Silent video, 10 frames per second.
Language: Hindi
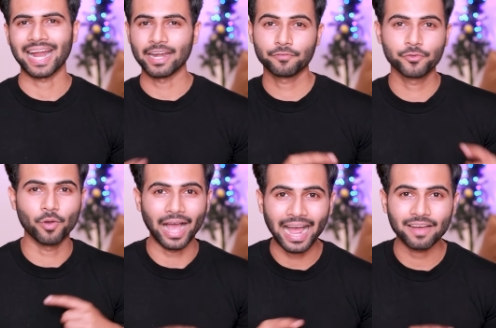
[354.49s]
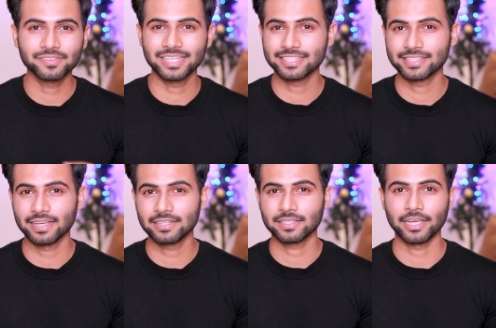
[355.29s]
एंड इफ यू हैव दीज
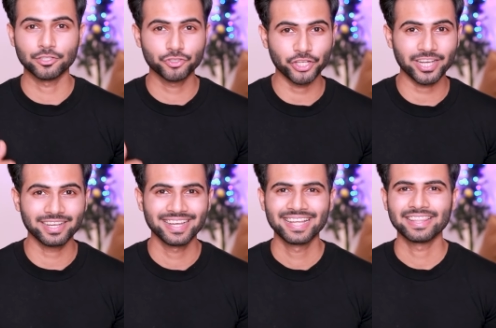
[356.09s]
थिंग्स इन चेक